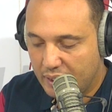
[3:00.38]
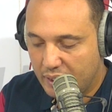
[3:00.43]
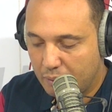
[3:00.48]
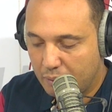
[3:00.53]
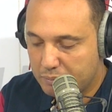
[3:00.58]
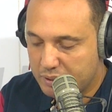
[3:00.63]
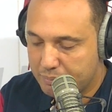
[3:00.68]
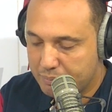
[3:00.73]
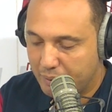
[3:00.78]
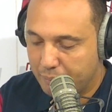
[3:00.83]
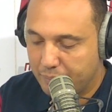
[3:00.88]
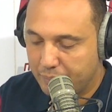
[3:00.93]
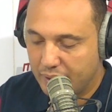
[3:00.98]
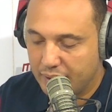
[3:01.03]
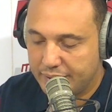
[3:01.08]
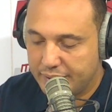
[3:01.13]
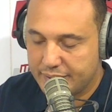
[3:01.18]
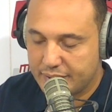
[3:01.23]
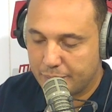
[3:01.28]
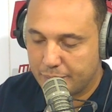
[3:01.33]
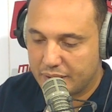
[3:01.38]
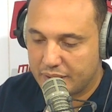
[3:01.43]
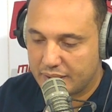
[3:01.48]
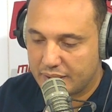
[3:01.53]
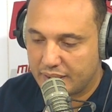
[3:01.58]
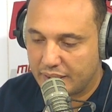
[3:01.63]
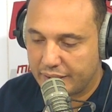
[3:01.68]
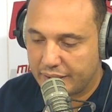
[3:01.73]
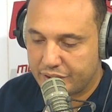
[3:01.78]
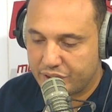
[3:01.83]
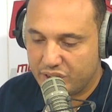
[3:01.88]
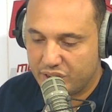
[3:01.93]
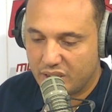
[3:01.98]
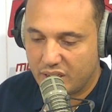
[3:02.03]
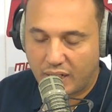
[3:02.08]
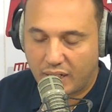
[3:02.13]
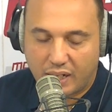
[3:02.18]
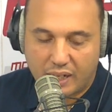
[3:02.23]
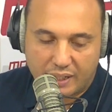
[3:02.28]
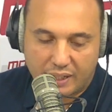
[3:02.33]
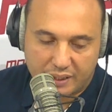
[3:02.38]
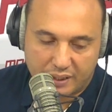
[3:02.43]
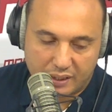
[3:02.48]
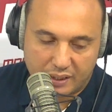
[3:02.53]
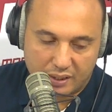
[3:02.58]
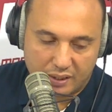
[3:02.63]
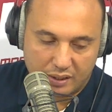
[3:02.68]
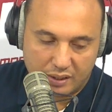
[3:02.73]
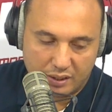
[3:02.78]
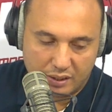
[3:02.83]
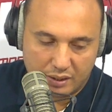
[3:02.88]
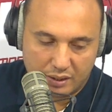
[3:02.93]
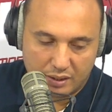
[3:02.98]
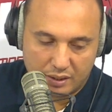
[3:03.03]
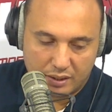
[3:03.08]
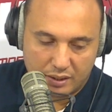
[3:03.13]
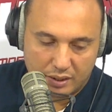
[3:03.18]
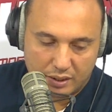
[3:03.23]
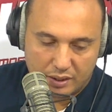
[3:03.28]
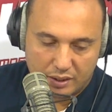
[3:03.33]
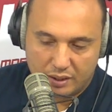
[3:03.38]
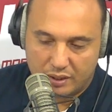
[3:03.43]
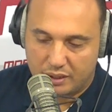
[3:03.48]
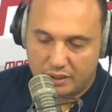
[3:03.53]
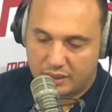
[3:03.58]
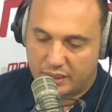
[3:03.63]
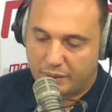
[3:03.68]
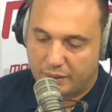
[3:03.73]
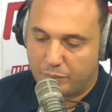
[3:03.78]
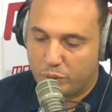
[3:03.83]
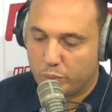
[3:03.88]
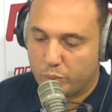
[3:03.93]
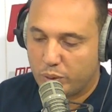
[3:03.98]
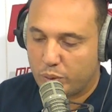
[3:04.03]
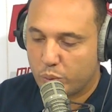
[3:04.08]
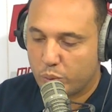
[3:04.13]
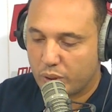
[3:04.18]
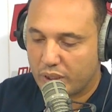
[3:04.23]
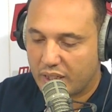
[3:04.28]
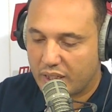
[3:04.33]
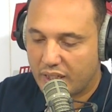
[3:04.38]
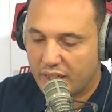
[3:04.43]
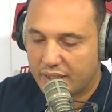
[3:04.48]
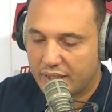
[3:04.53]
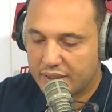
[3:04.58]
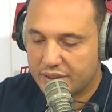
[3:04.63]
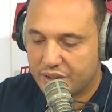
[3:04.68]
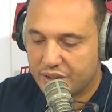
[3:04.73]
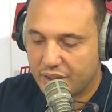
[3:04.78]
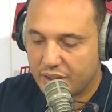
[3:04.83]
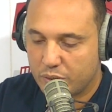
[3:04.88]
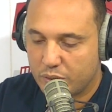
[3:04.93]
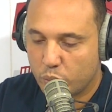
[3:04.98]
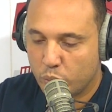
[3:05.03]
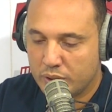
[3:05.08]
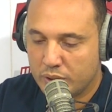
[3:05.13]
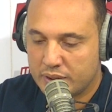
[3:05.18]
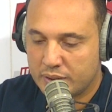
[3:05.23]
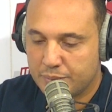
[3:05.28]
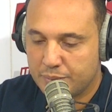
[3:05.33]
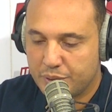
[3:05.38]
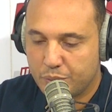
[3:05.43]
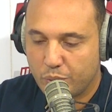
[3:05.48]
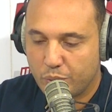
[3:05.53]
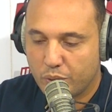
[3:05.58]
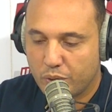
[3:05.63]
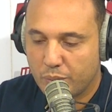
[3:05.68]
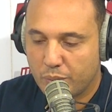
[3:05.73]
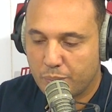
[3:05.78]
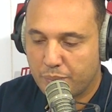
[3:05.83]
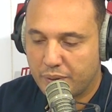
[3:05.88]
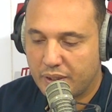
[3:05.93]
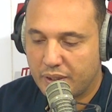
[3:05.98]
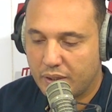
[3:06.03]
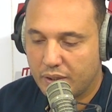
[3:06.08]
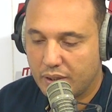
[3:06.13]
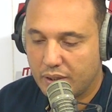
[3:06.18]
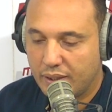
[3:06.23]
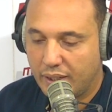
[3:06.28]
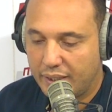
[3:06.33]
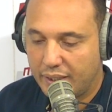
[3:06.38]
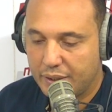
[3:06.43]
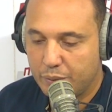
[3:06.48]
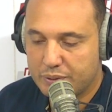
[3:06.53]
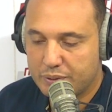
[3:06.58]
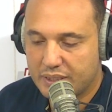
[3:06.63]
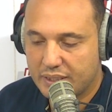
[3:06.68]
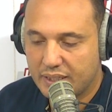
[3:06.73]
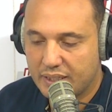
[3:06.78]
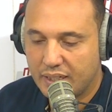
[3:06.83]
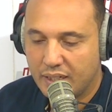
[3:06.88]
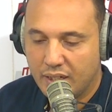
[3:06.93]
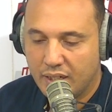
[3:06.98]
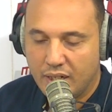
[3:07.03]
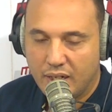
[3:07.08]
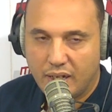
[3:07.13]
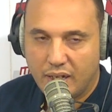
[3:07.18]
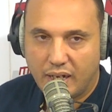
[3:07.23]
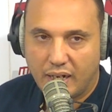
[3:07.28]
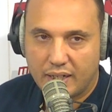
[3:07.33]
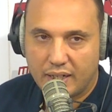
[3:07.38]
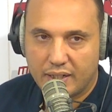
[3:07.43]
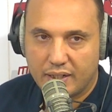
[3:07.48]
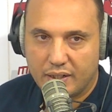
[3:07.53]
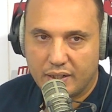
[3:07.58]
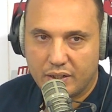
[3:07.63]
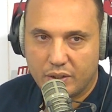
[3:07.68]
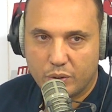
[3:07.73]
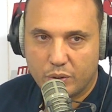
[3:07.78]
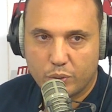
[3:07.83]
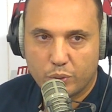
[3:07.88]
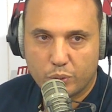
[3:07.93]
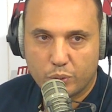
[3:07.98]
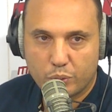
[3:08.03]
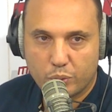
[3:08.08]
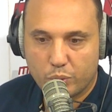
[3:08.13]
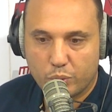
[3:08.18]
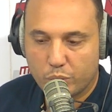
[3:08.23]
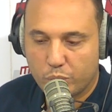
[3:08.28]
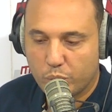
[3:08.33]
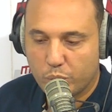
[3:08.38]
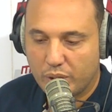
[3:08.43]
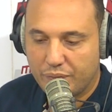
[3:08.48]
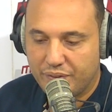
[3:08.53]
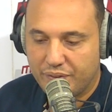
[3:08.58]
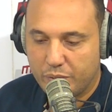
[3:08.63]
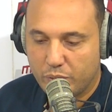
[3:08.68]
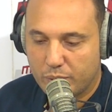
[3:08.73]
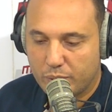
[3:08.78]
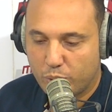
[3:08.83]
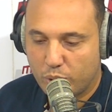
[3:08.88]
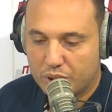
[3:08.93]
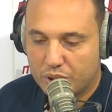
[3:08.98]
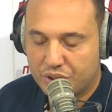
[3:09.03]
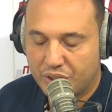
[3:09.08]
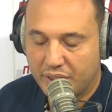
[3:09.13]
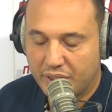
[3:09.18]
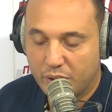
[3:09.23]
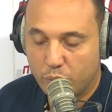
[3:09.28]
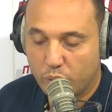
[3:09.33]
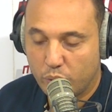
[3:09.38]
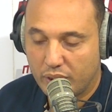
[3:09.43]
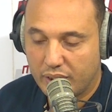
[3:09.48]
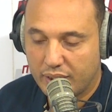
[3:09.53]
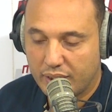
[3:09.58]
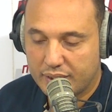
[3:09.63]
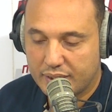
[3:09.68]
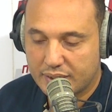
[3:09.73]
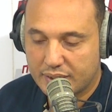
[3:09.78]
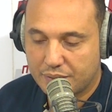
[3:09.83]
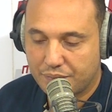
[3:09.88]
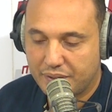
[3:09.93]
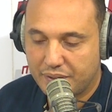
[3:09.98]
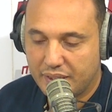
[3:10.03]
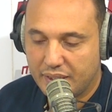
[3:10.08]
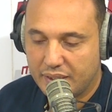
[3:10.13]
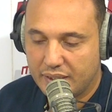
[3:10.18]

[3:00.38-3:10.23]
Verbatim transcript: بسبب التزامات الترجي القارية. نكملوا بالكوره خارج تونس نمشيو لاوروبا نحكيو زاده على الاورو اورو 2024 ولا تصفيات